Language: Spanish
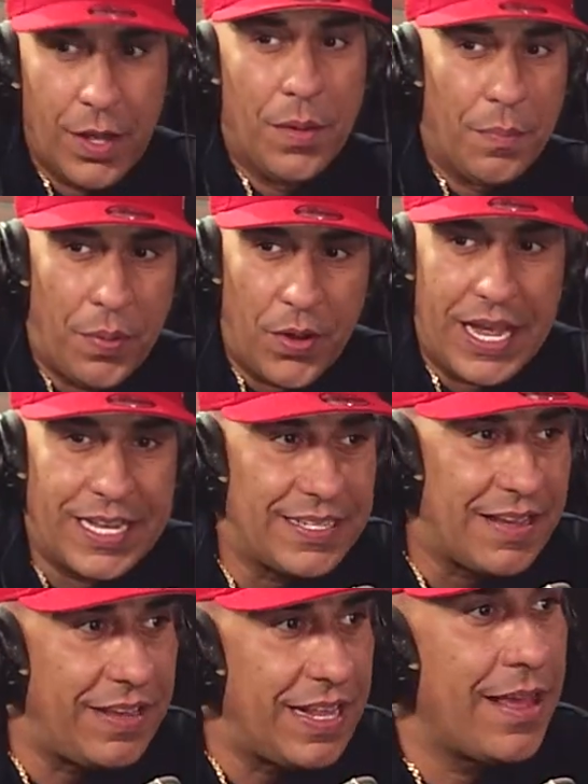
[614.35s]
pones
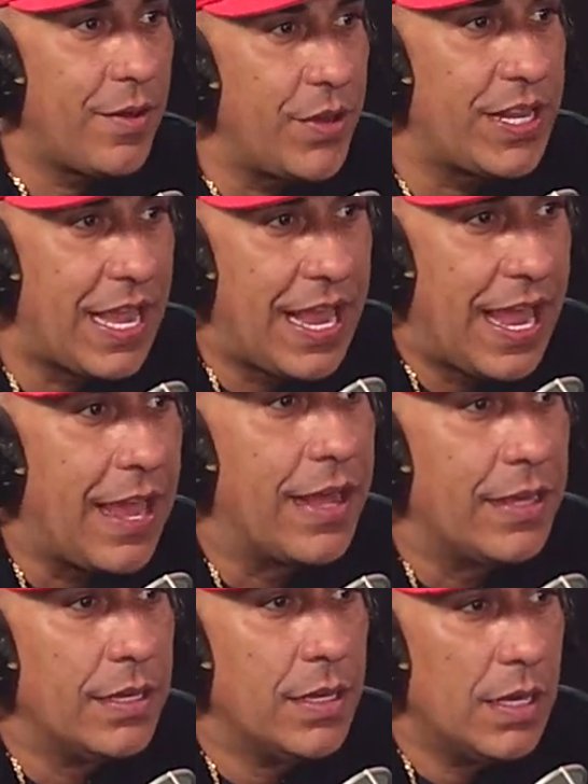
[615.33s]
ese video y te
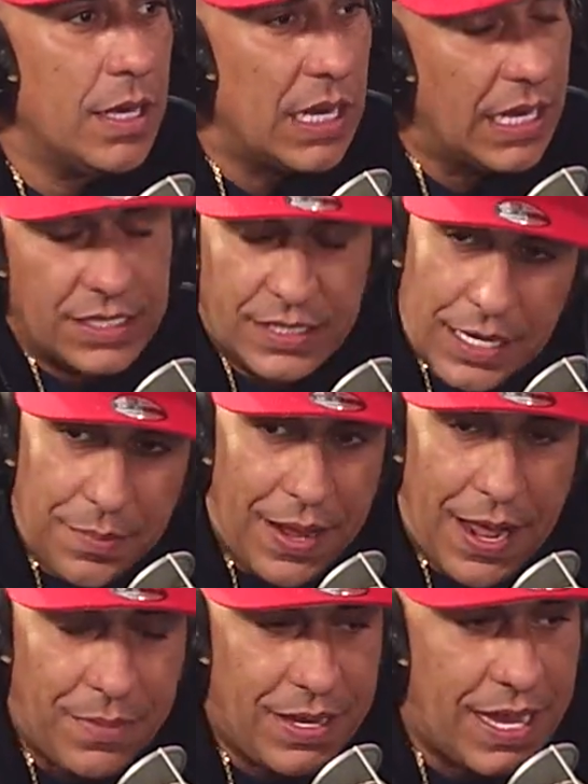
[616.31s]
llegan. Y sí,
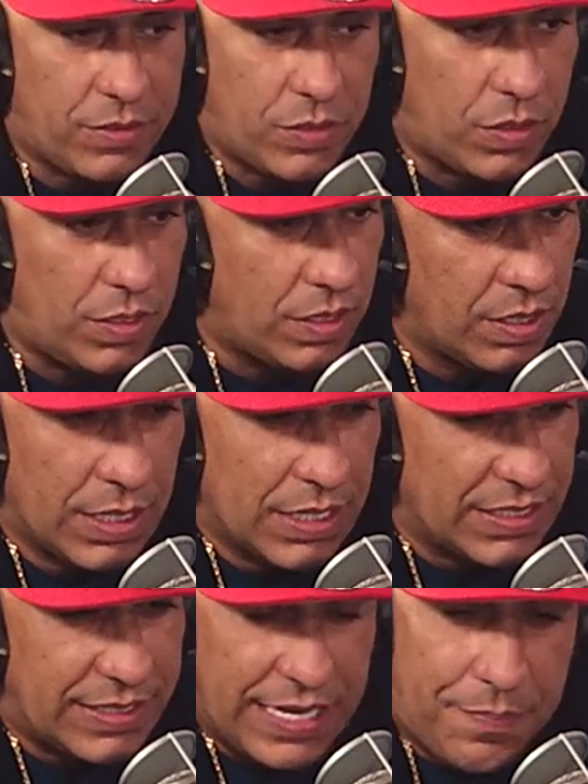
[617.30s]
para mí Héctor
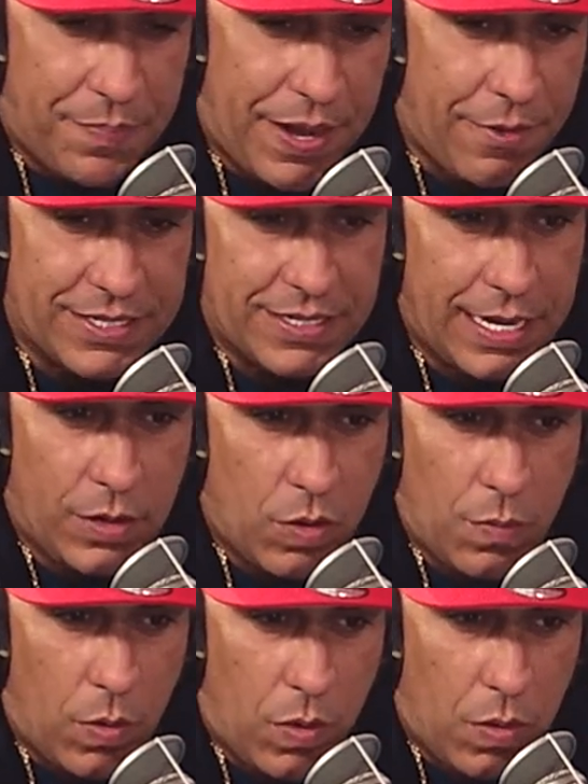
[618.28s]
siempre va a ser
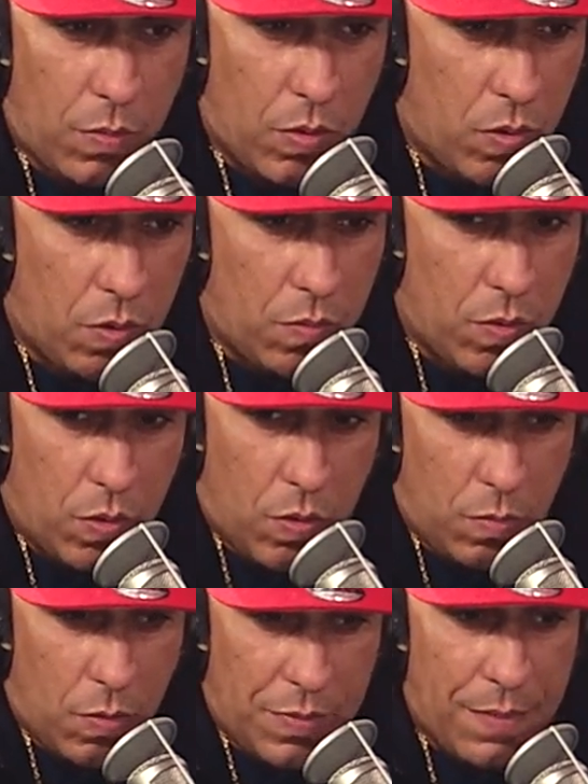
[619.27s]
como, como, como,
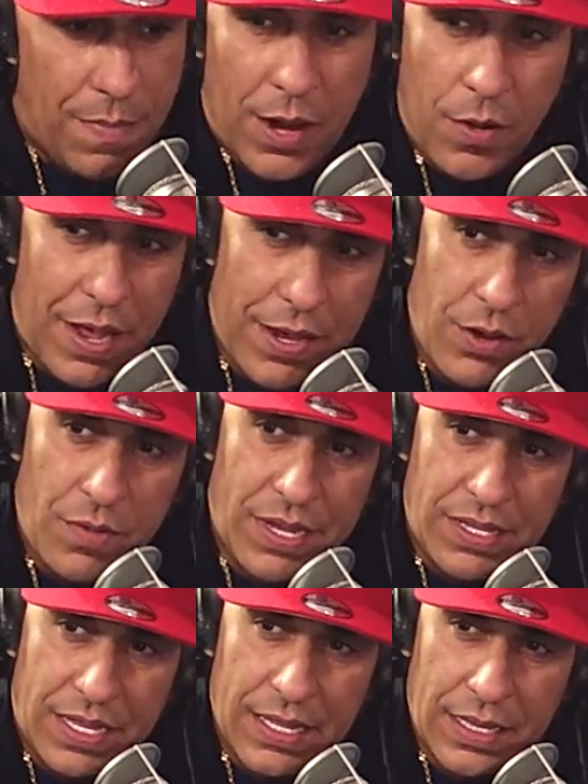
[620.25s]
como mi hermano mayor, ¿me
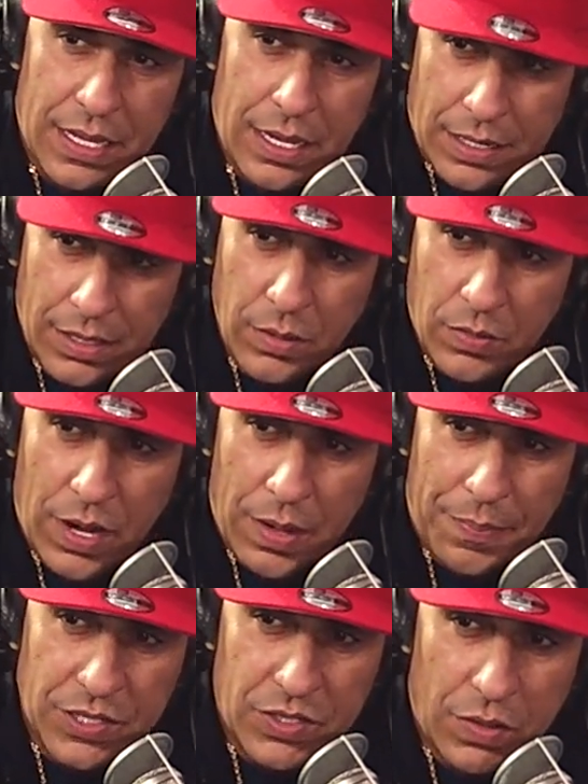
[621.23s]
entiendes? Una
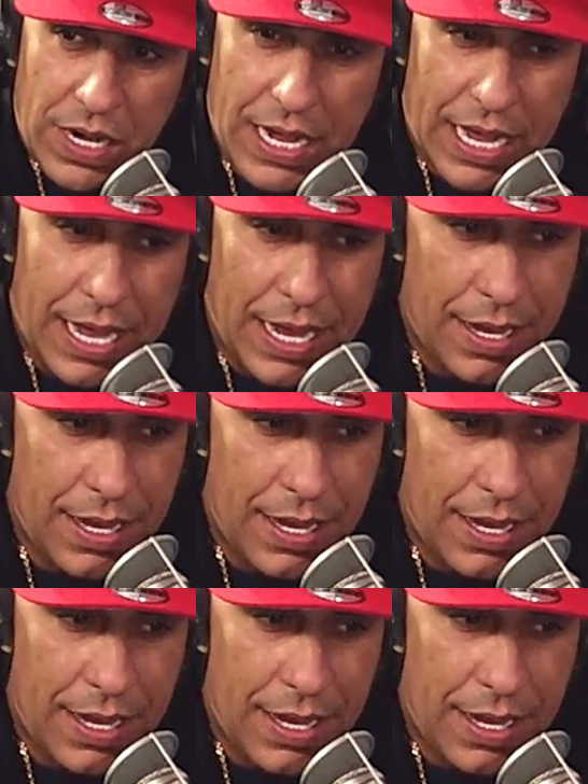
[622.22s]
persona que,